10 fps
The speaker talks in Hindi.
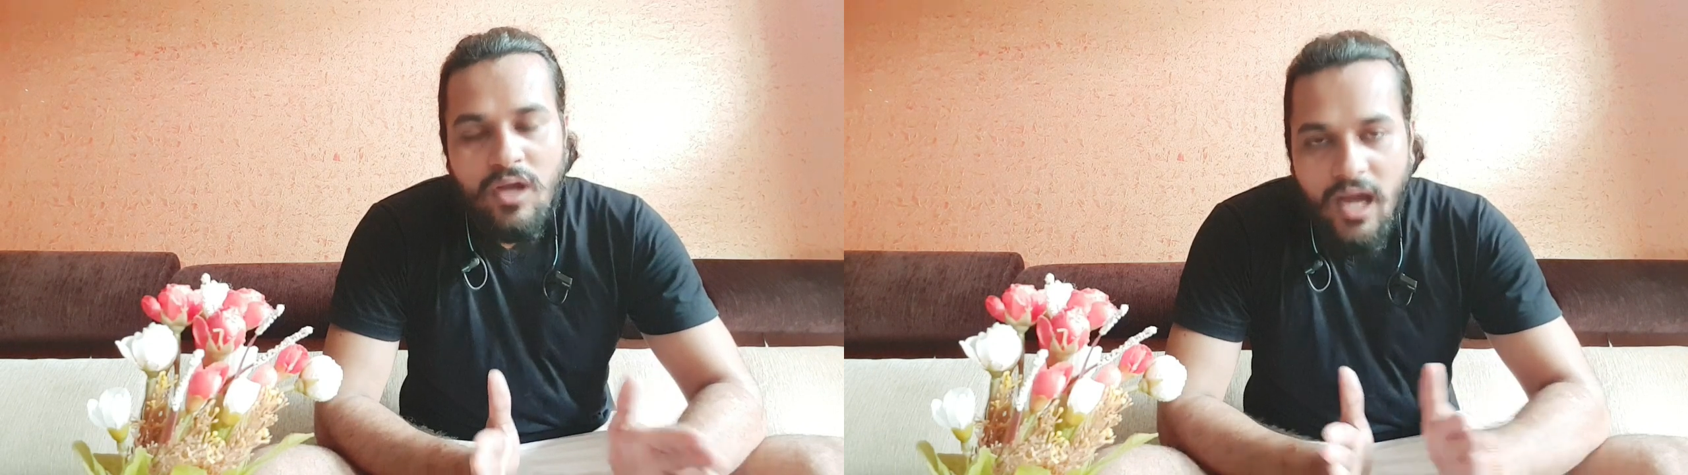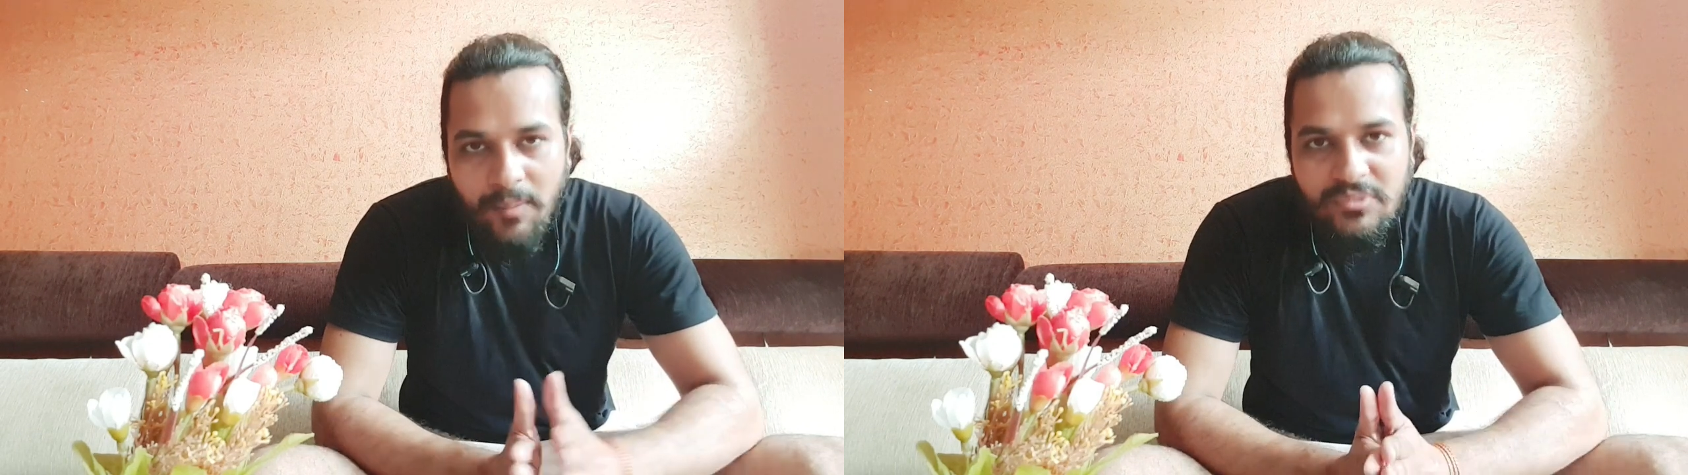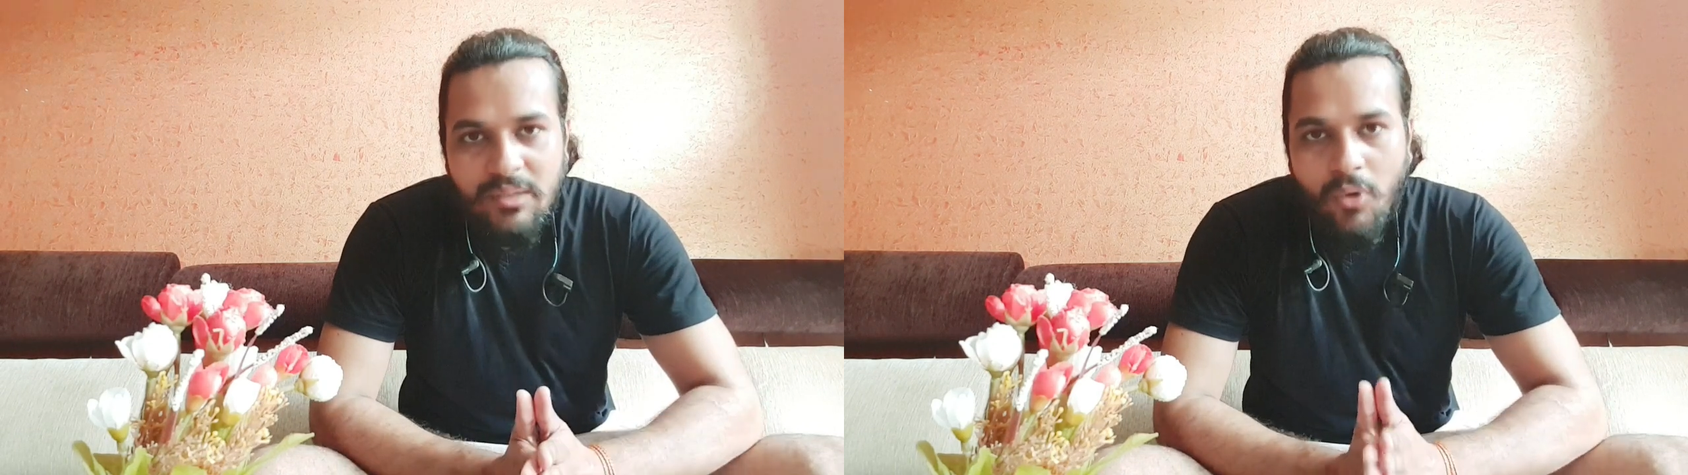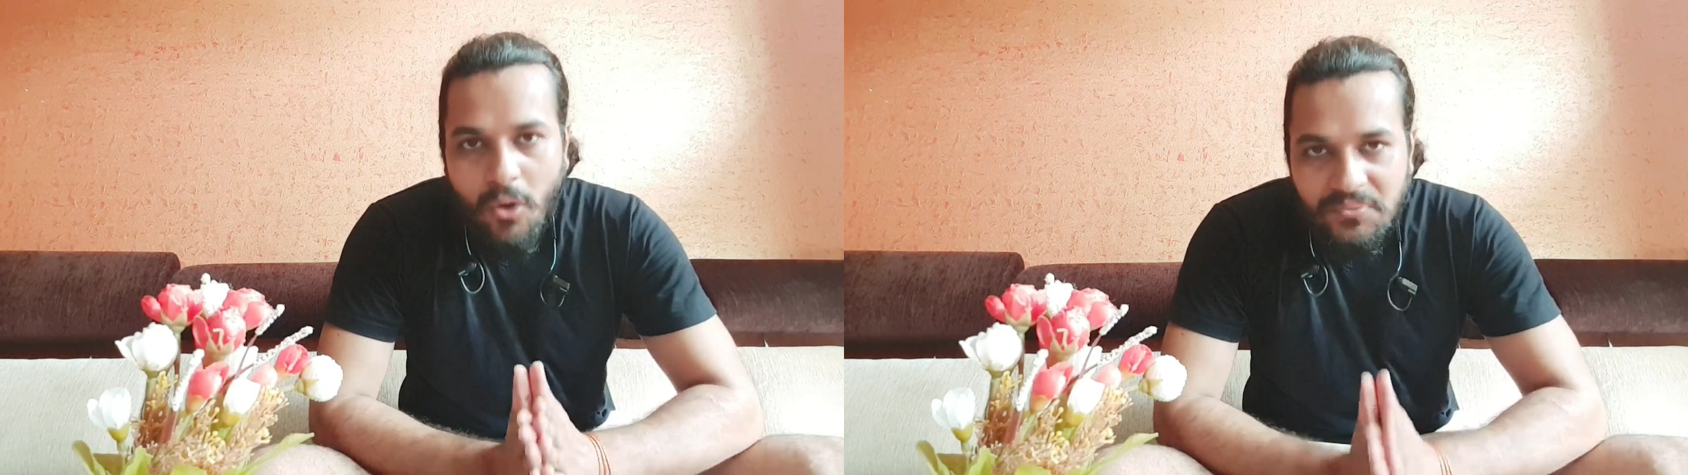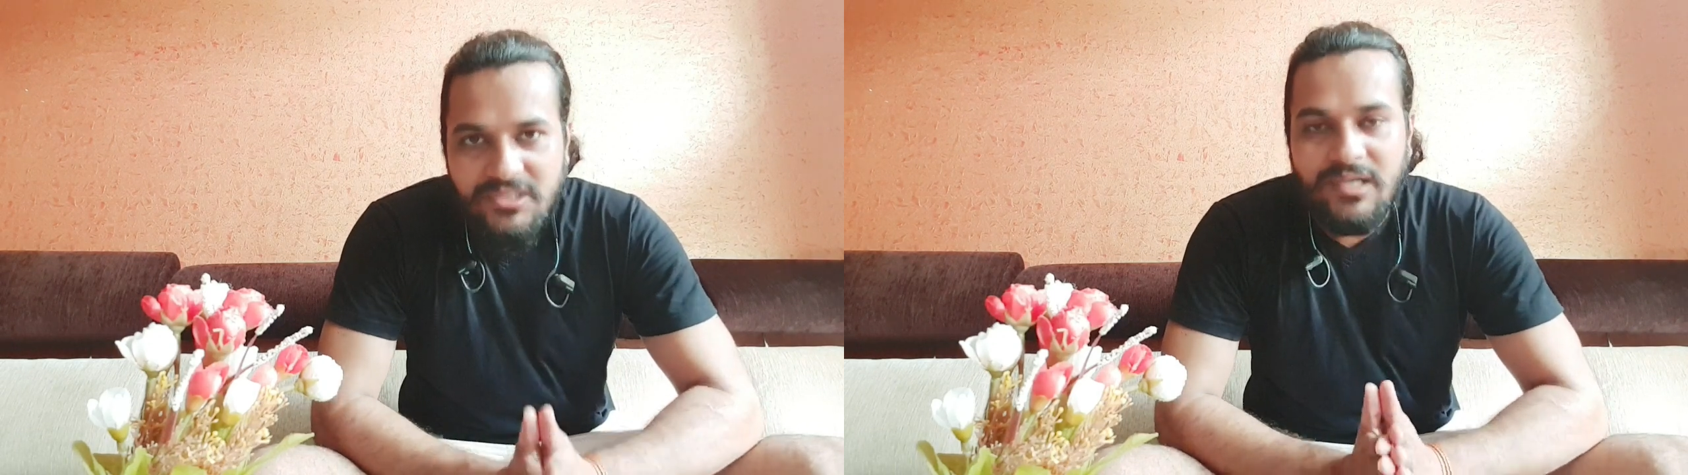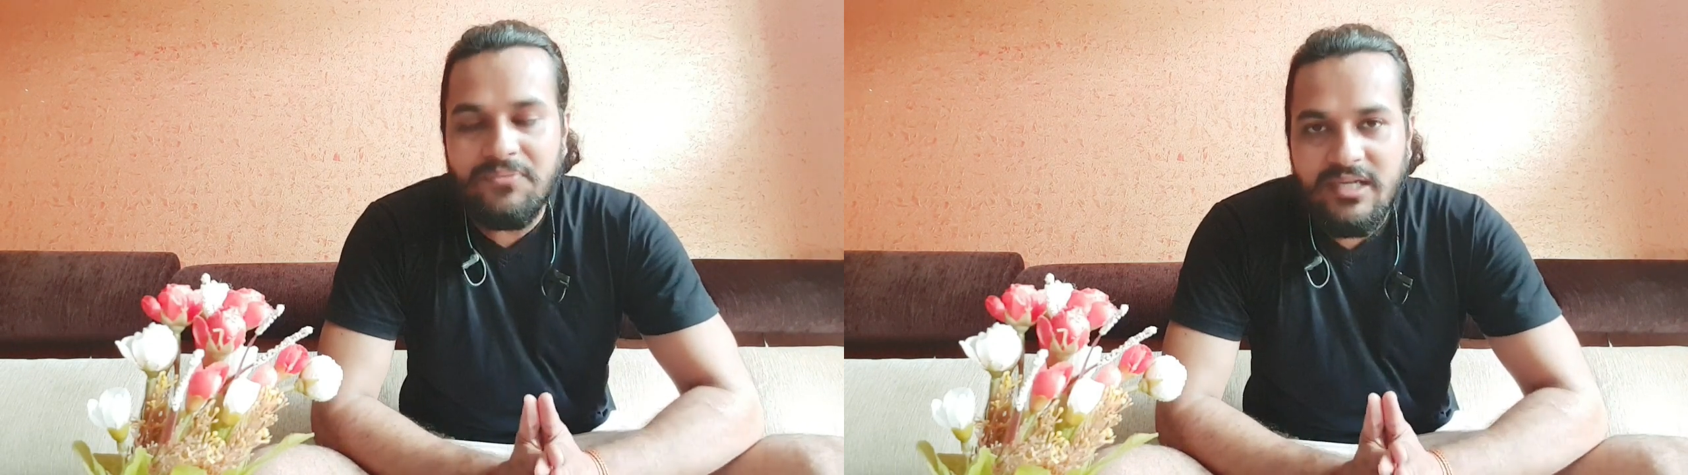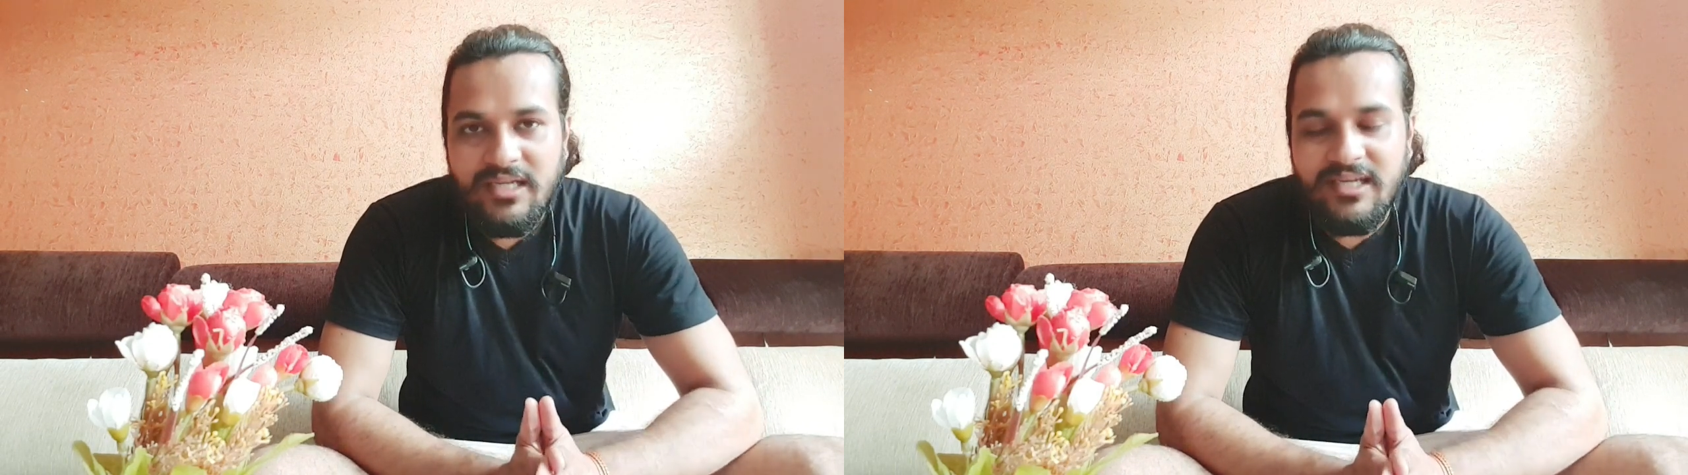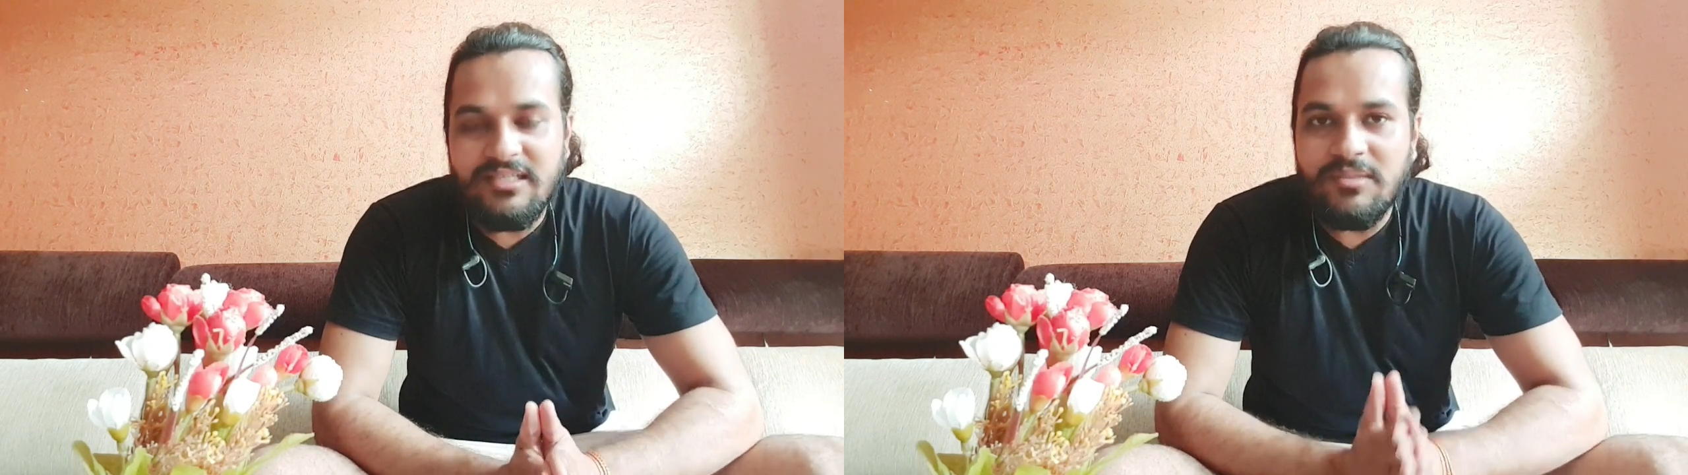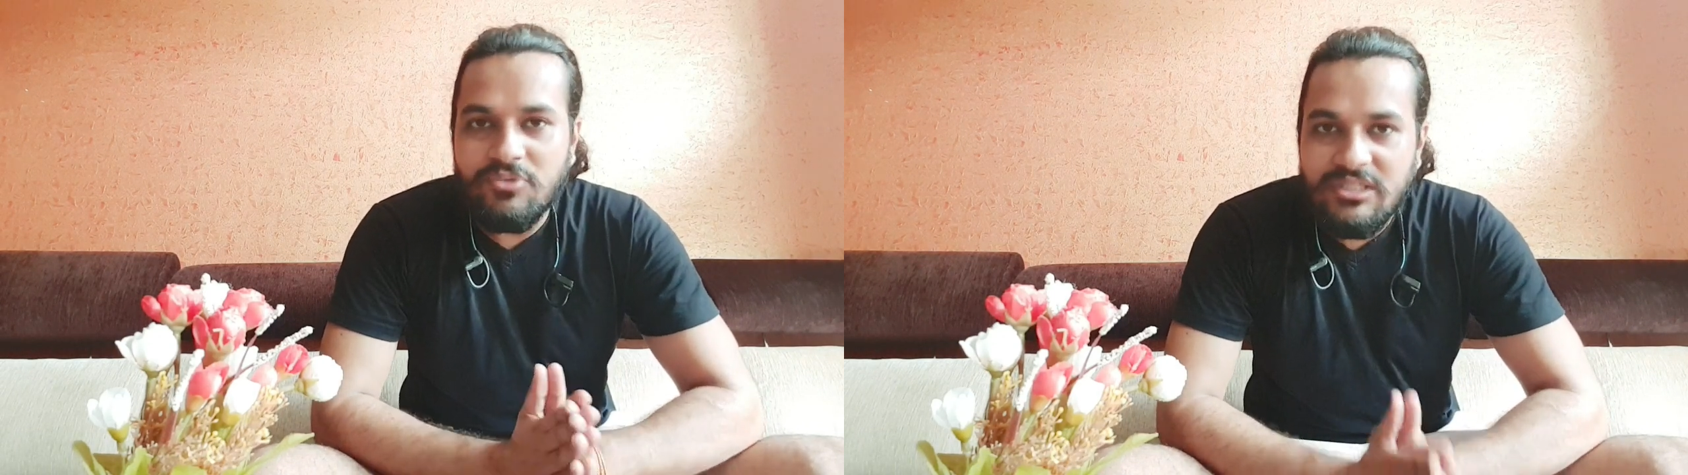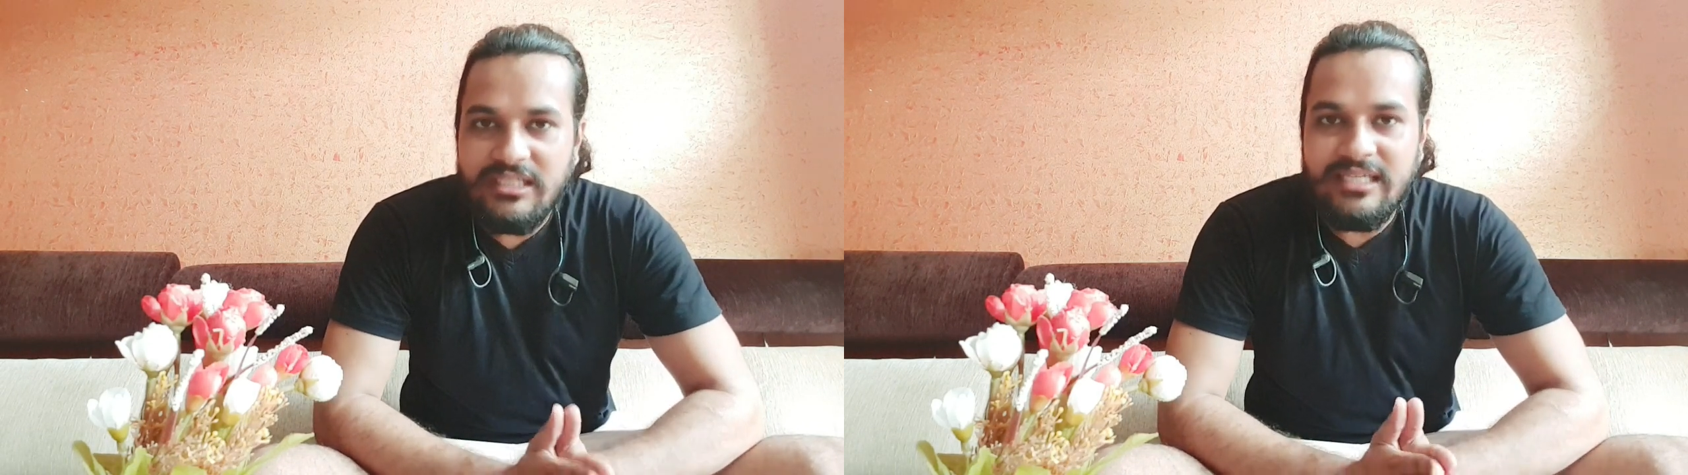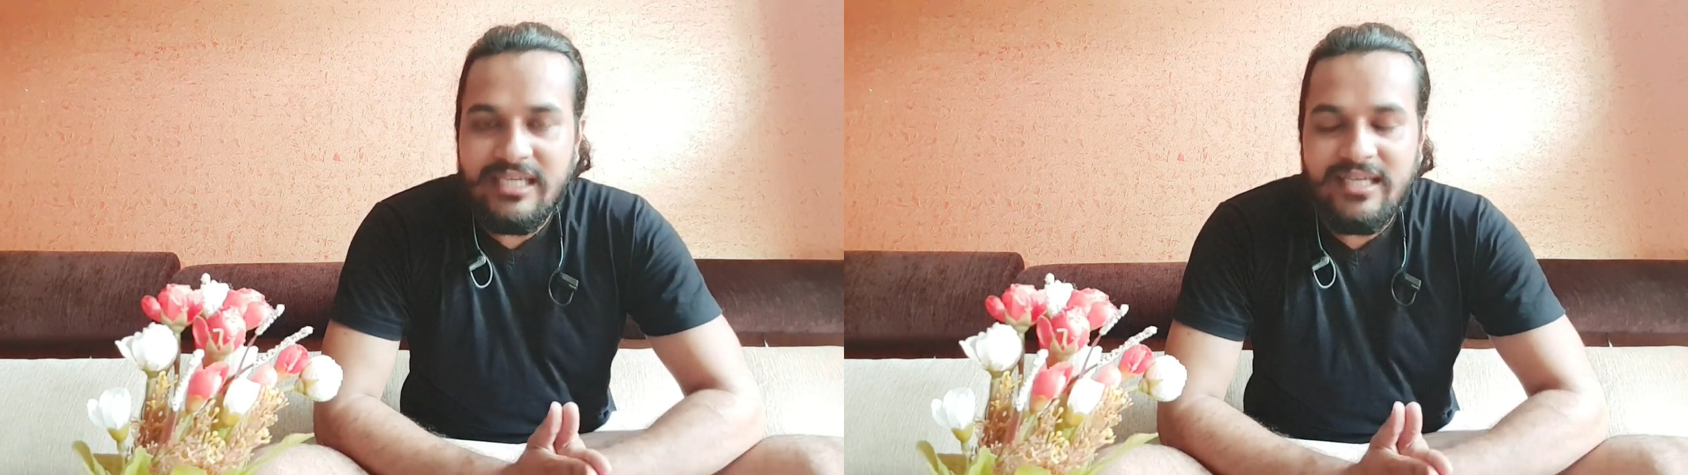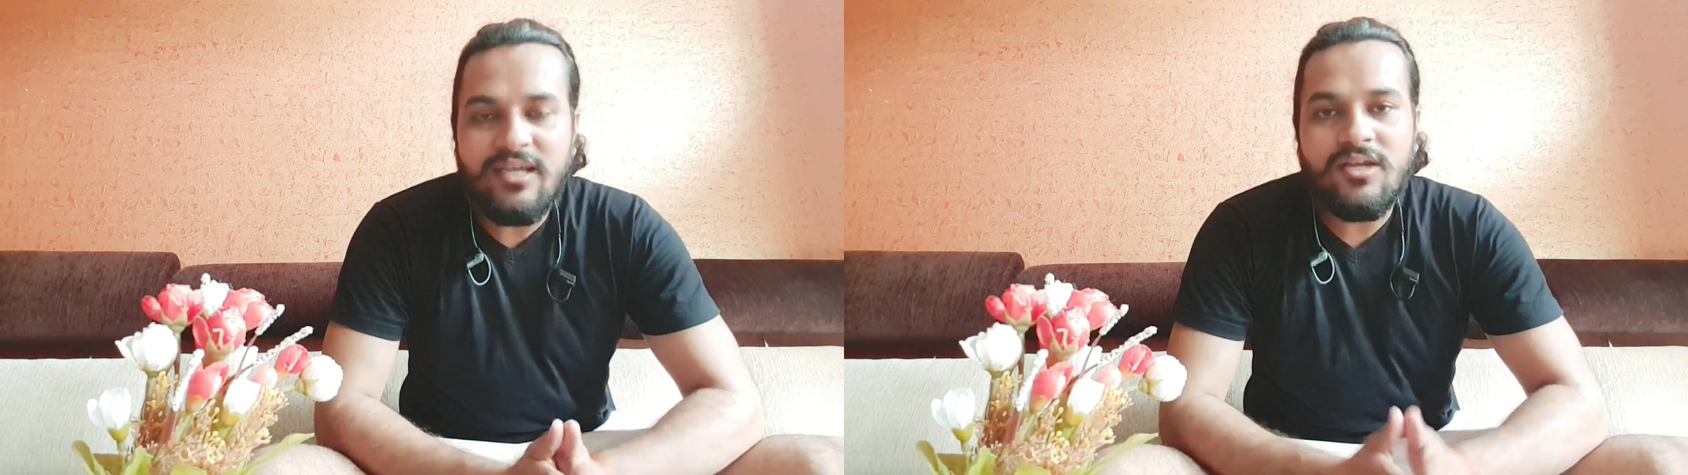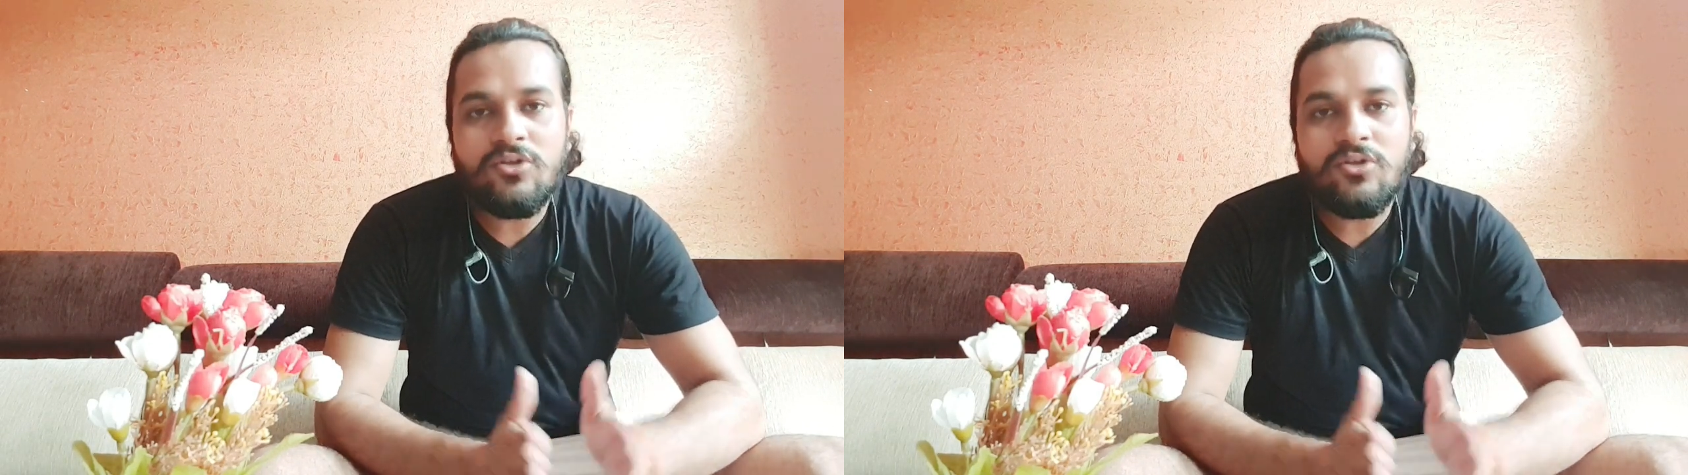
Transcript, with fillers: आप जब ऑब्ज़र्व करेंगे जब सीखेंगे